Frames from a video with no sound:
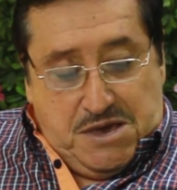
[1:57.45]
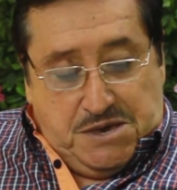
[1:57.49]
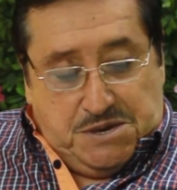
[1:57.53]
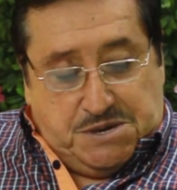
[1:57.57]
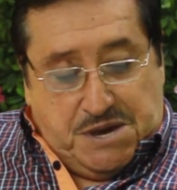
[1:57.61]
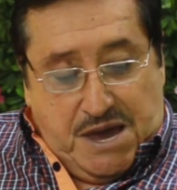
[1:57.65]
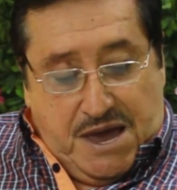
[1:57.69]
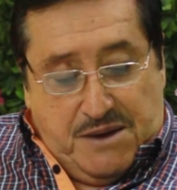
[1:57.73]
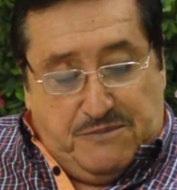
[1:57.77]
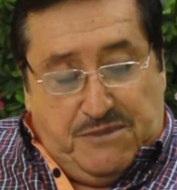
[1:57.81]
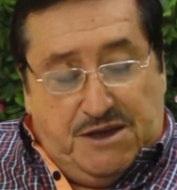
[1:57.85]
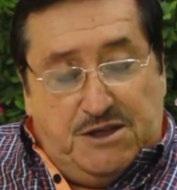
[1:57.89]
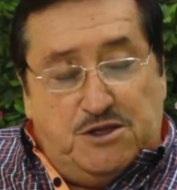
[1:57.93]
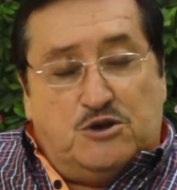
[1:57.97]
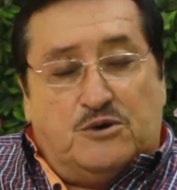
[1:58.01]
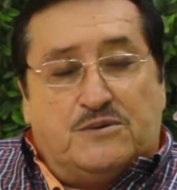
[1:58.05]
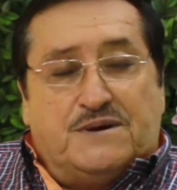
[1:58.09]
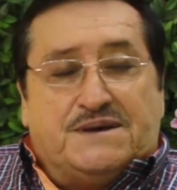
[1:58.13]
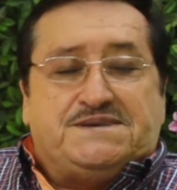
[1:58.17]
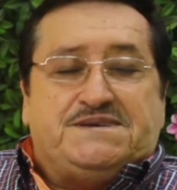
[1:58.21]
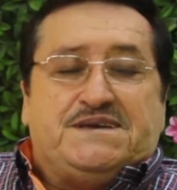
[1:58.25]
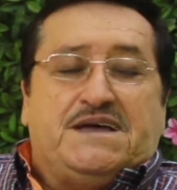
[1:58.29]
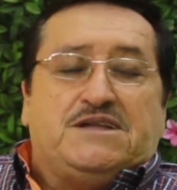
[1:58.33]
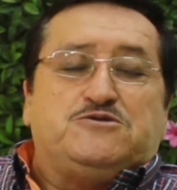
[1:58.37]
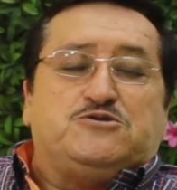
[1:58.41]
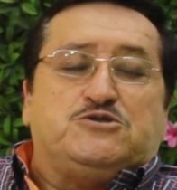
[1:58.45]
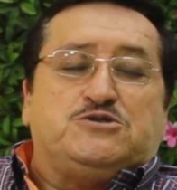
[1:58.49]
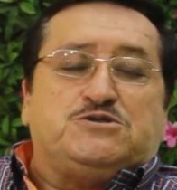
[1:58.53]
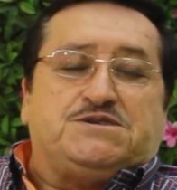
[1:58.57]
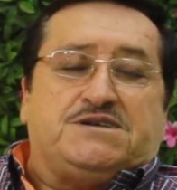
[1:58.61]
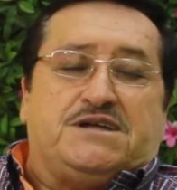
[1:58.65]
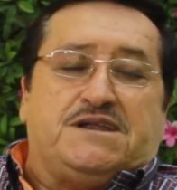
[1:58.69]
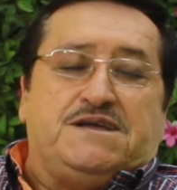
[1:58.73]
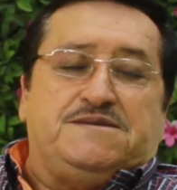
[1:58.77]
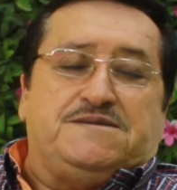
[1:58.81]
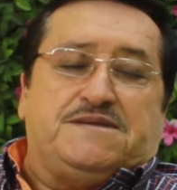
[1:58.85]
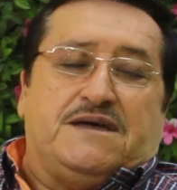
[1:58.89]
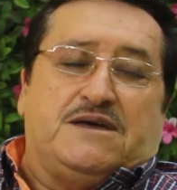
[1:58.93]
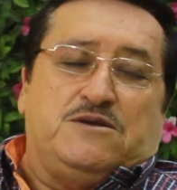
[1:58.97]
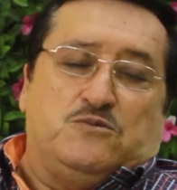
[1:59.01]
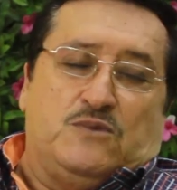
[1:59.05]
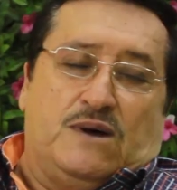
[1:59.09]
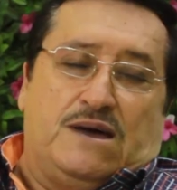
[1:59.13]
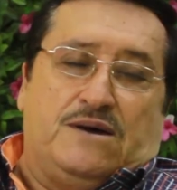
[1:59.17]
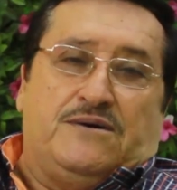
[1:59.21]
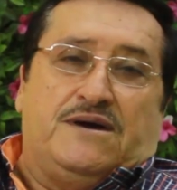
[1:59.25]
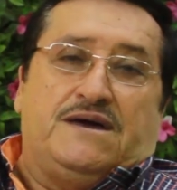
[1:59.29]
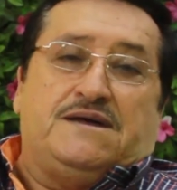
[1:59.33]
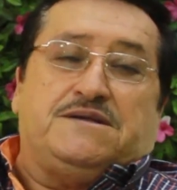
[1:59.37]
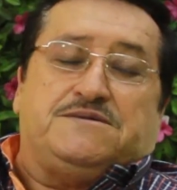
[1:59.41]
Ya en
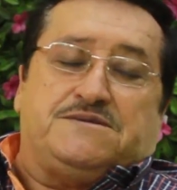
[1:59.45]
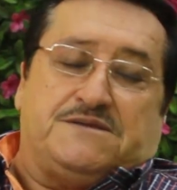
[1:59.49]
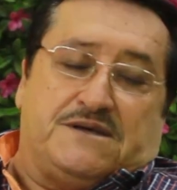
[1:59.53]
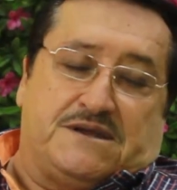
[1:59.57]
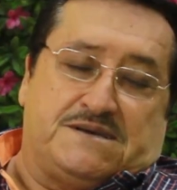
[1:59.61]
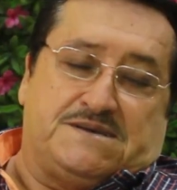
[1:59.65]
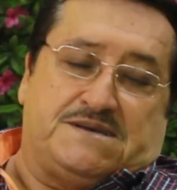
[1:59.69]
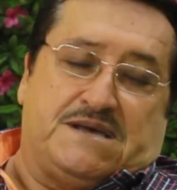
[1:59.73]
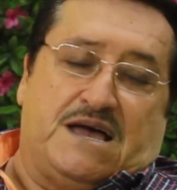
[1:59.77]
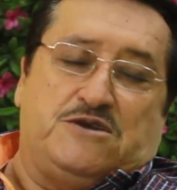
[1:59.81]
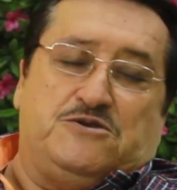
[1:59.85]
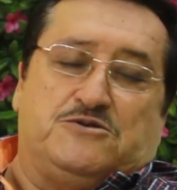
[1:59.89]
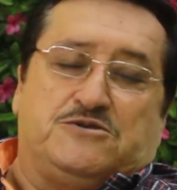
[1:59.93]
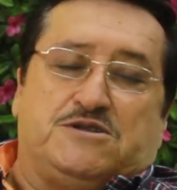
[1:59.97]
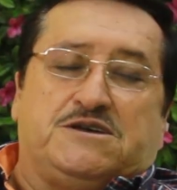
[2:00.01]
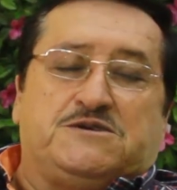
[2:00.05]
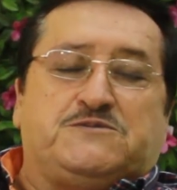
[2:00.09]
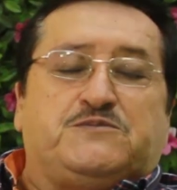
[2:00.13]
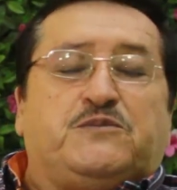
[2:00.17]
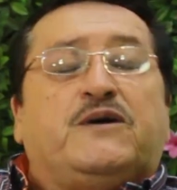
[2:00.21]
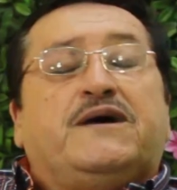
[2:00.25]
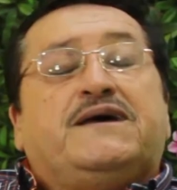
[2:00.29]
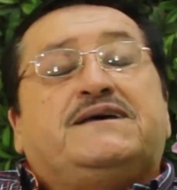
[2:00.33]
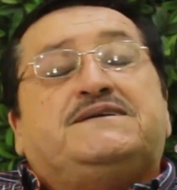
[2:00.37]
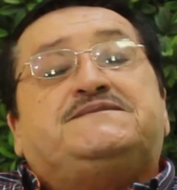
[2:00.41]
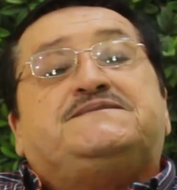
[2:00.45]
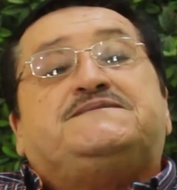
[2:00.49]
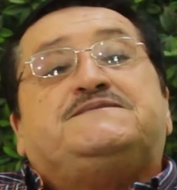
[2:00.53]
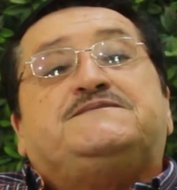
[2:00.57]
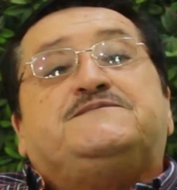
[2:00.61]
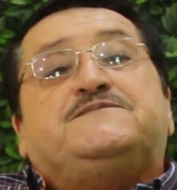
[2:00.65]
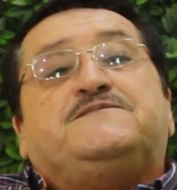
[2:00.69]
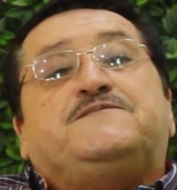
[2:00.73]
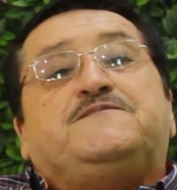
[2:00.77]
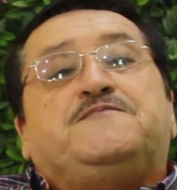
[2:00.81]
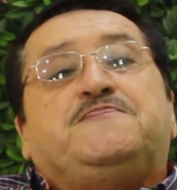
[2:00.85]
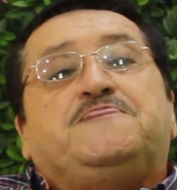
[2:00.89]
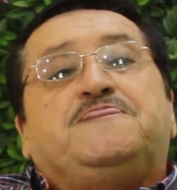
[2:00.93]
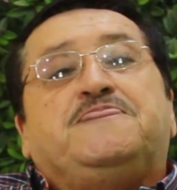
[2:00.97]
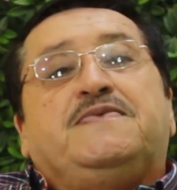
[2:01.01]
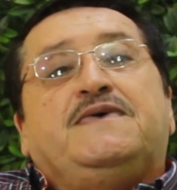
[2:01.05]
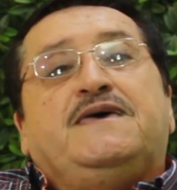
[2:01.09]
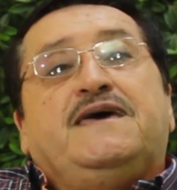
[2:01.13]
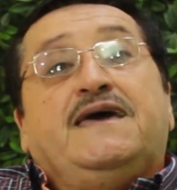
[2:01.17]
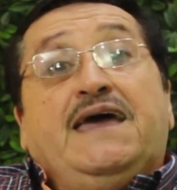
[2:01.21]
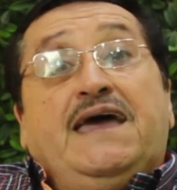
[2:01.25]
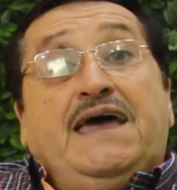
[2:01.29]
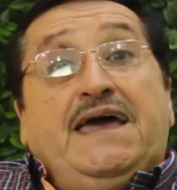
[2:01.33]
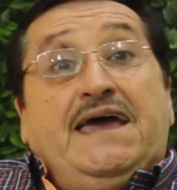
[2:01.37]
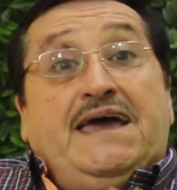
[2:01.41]
1939, tres años después,
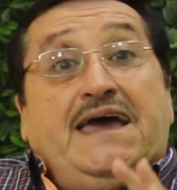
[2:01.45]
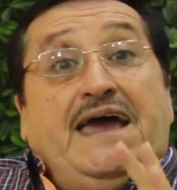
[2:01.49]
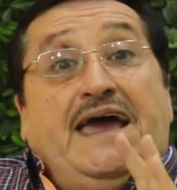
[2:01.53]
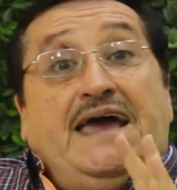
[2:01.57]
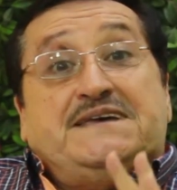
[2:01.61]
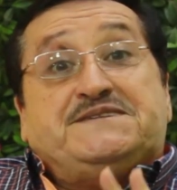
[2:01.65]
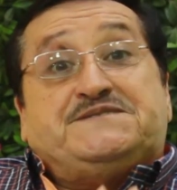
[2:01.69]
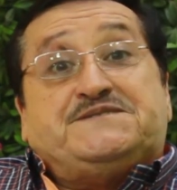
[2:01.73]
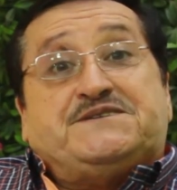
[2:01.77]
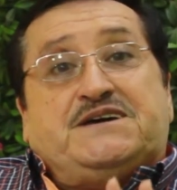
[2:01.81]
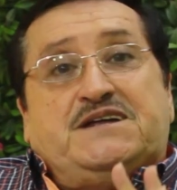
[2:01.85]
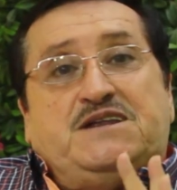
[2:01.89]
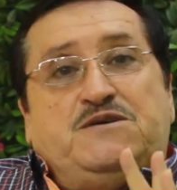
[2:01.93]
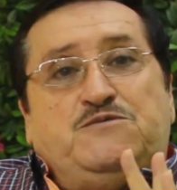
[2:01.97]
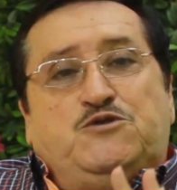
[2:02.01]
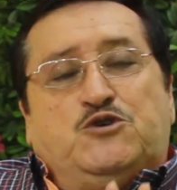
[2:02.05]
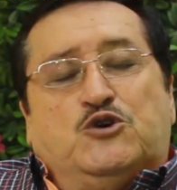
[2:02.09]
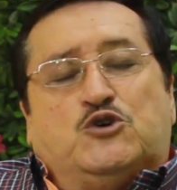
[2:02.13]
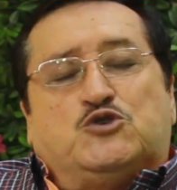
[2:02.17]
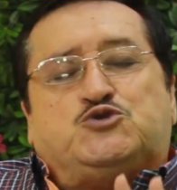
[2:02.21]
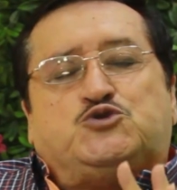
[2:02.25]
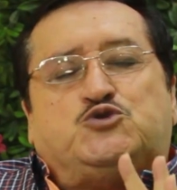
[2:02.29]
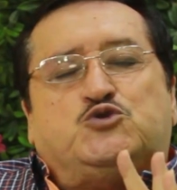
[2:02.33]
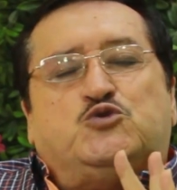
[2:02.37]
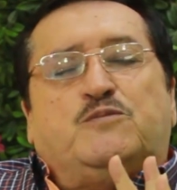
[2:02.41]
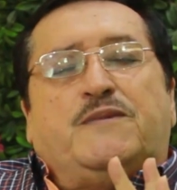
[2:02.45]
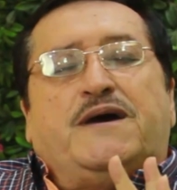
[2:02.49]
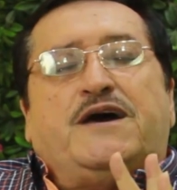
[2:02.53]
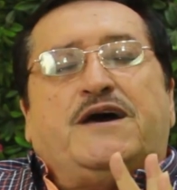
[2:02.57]
escribió su